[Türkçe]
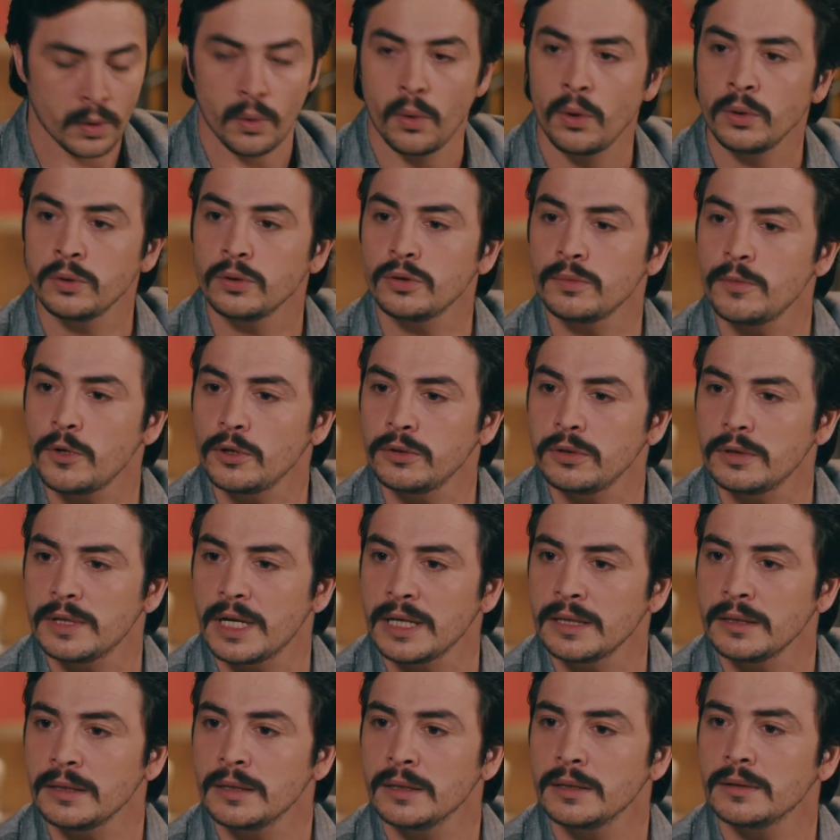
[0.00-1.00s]
Olur mu olur lan?
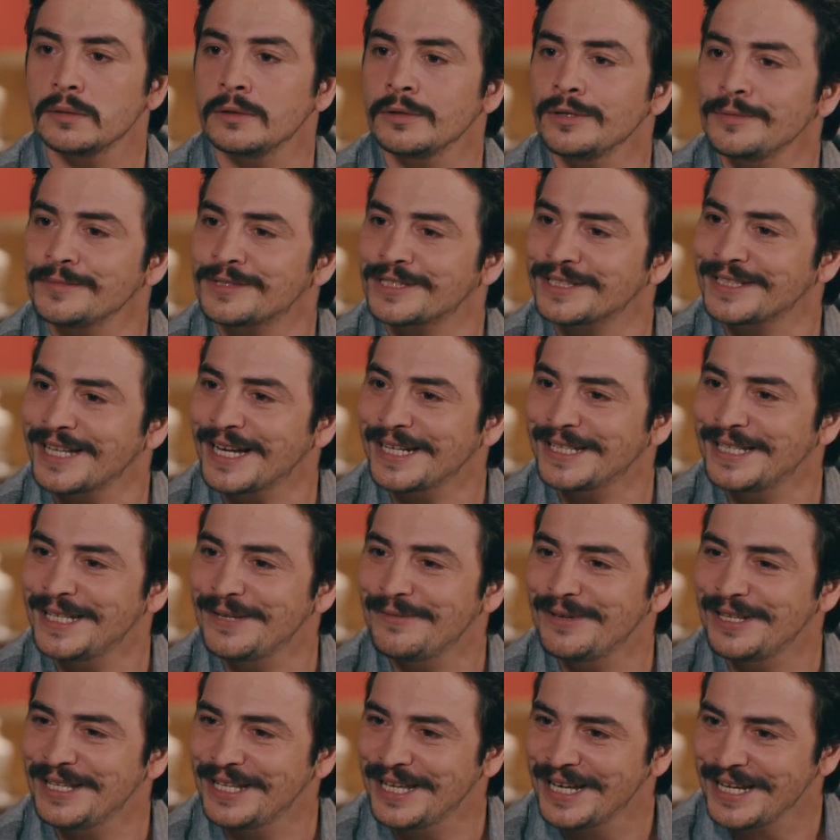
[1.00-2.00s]
Oğlum Star TV
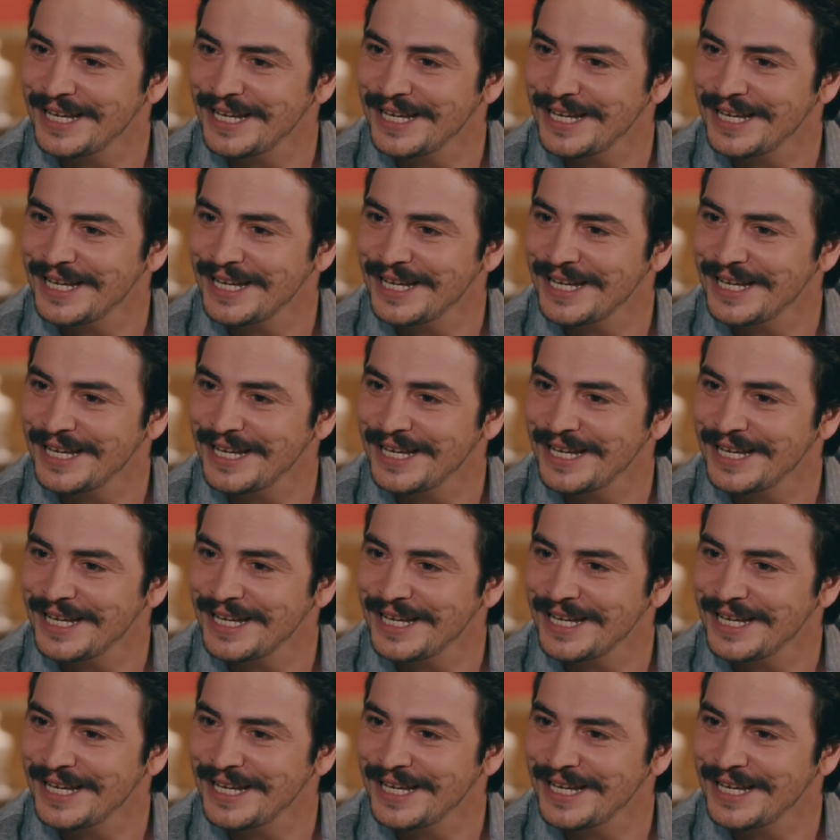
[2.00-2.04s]
niye